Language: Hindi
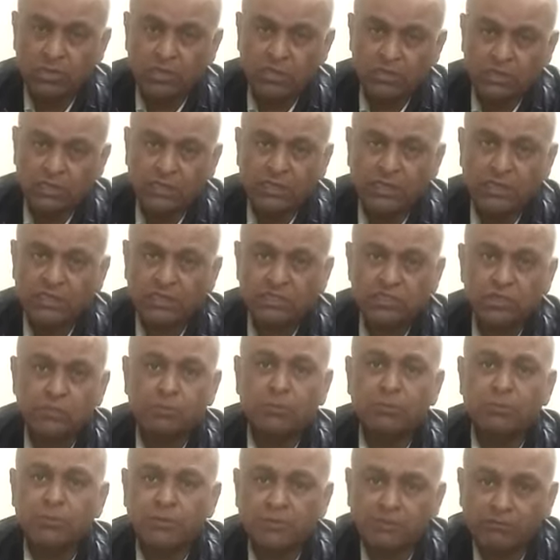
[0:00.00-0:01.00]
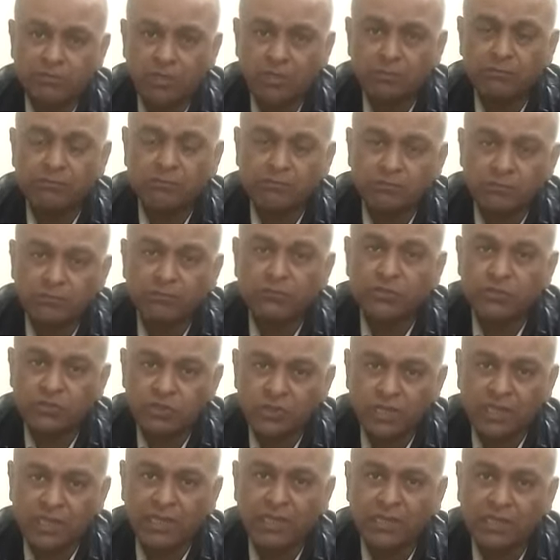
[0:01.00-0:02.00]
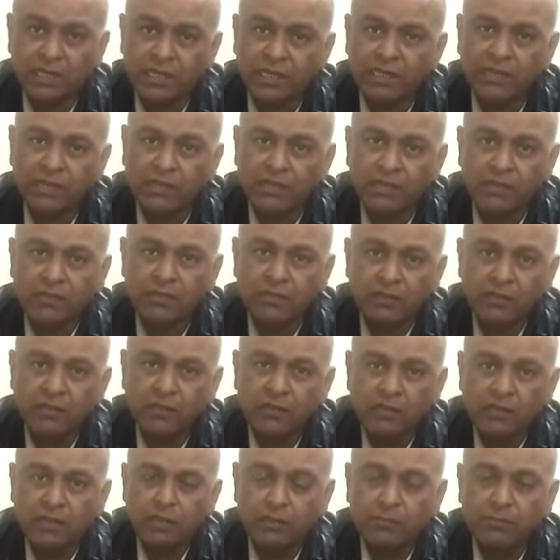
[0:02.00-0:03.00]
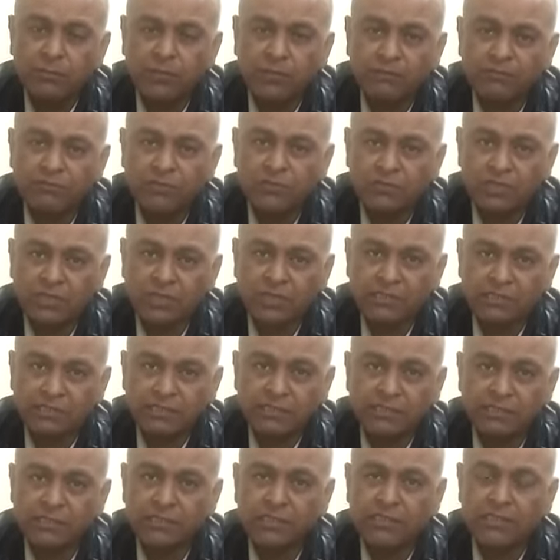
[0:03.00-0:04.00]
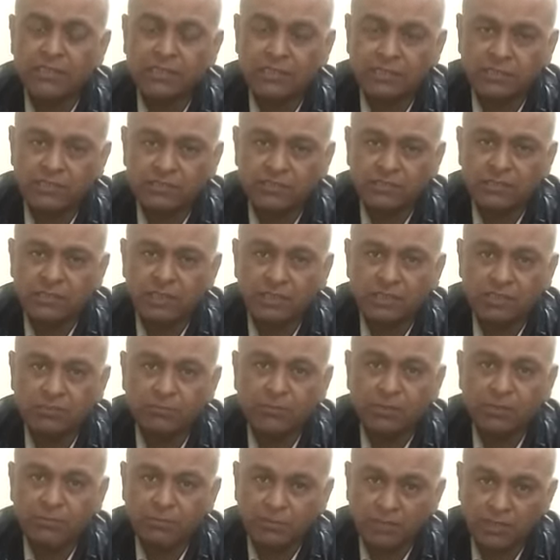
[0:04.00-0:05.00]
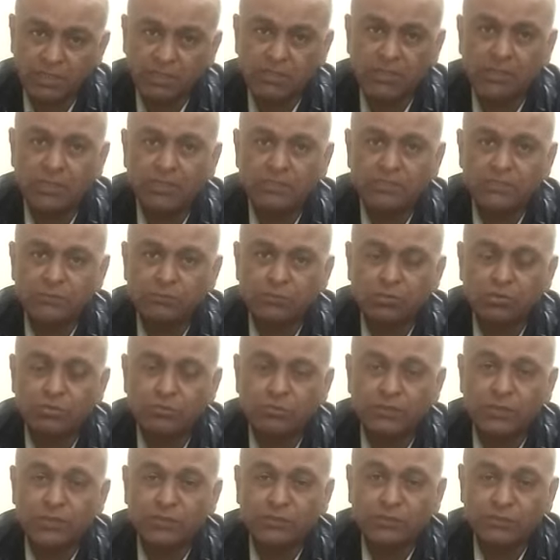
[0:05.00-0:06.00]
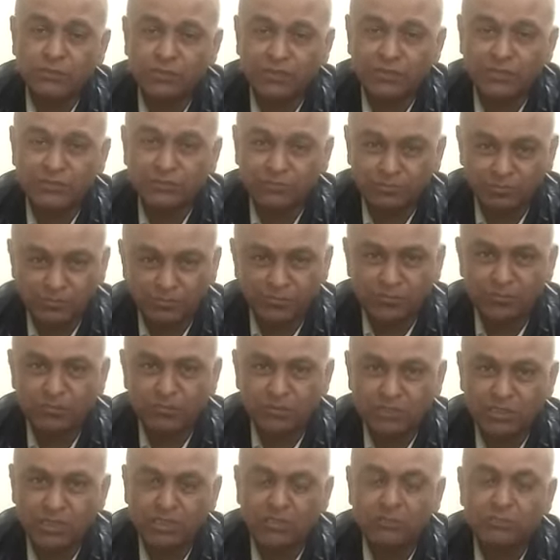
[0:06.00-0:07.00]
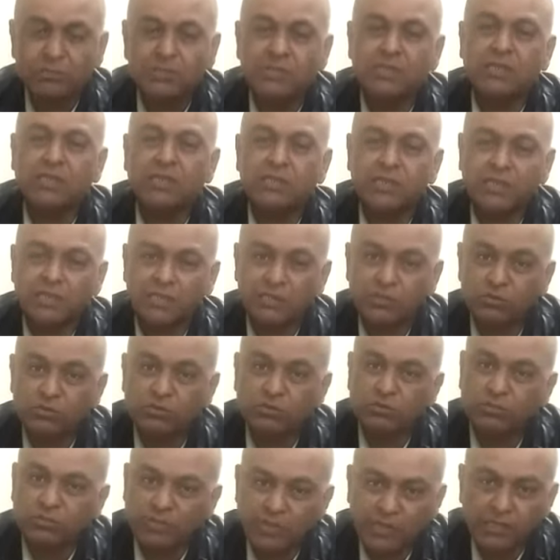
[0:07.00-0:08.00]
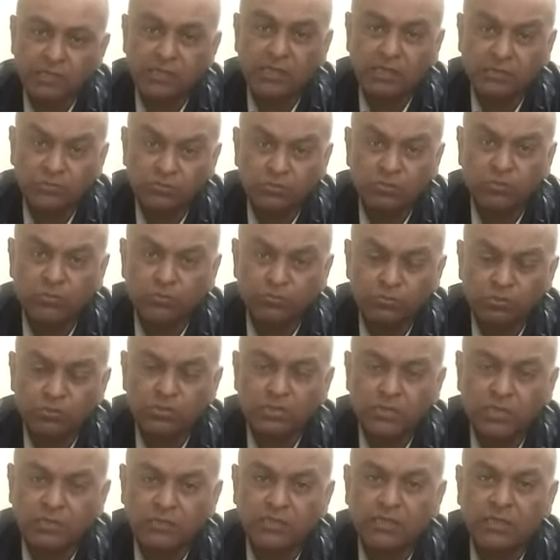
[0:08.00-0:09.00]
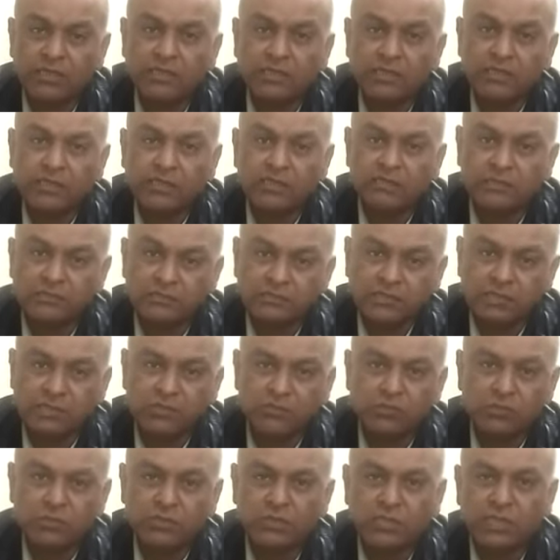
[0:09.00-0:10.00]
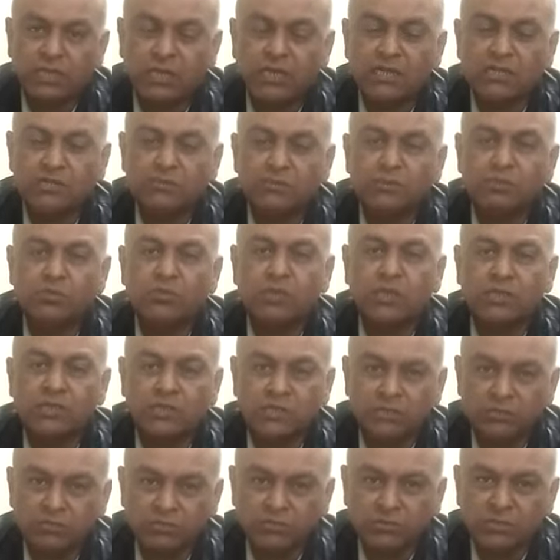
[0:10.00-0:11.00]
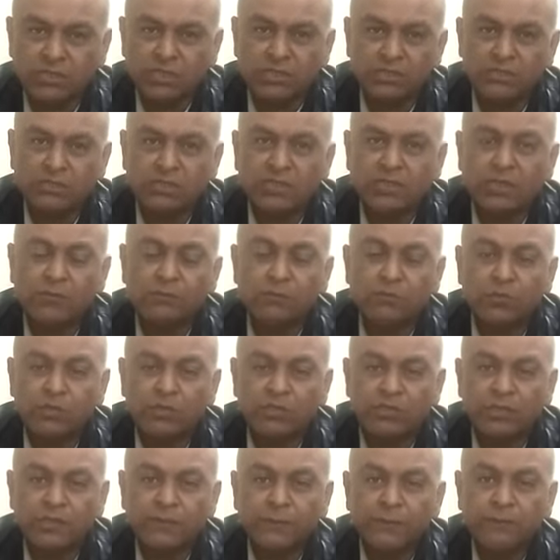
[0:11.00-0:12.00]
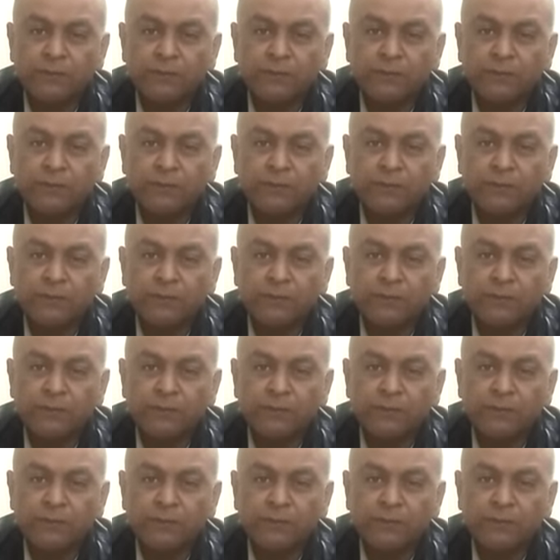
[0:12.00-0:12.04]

अगले इलेक्शन में फिर अवाम फैसला ले लेंगे अपना फैसला दे देंगे कि किसके हक में इमरान खान से मुतमिन होंगे तो उनके हक में देंगे नहीं तो इमरान खान को मुस्तरद कर देंगे जिस तरह 2008 में हुआ था 2013 में हुआ था